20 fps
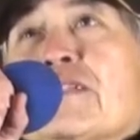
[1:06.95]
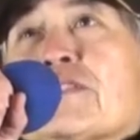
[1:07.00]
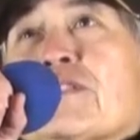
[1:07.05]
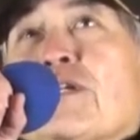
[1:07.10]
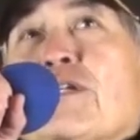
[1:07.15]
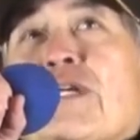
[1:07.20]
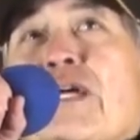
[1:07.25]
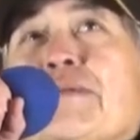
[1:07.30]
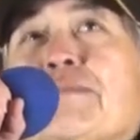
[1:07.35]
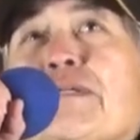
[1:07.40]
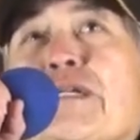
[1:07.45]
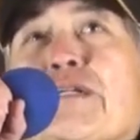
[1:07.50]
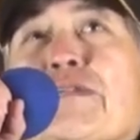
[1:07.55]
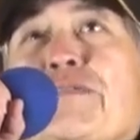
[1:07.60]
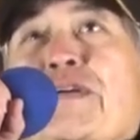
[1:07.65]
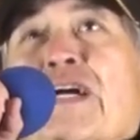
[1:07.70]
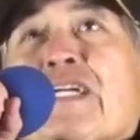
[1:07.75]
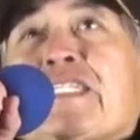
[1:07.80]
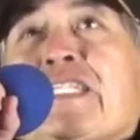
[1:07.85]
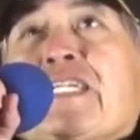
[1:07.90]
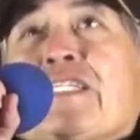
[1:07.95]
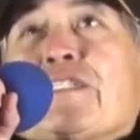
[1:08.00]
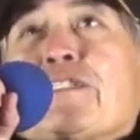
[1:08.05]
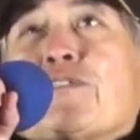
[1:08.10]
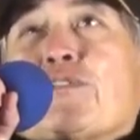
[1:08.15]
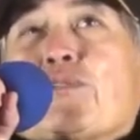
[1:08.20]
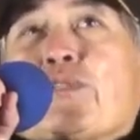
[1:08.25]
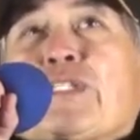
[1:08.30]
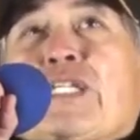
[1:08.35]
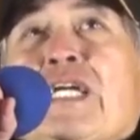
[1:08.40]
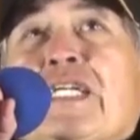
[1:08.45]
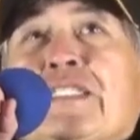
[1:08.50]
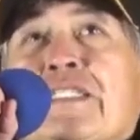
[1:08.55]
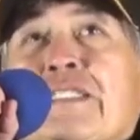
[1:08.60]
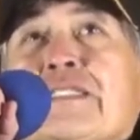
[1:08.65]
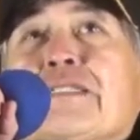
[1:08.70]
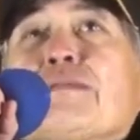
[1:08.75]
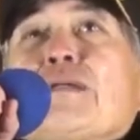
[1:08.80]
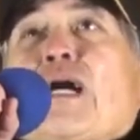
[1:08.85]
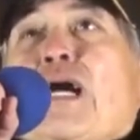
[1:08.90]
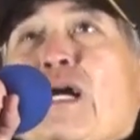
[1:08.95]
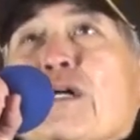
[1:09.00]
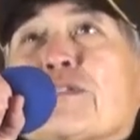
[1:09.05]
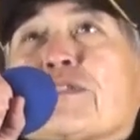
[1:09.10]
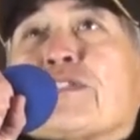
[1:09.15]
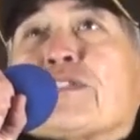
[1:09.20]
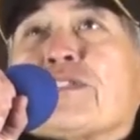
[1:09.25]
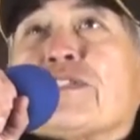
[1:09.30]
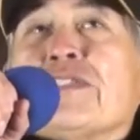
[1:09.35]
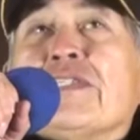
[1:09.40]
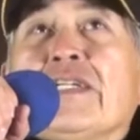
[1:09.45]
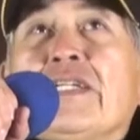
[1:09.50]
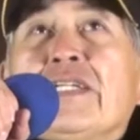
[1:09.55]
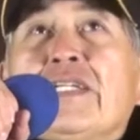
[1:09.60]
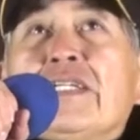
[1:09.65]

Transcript: 从来没有发现蔬菜是那么好吃，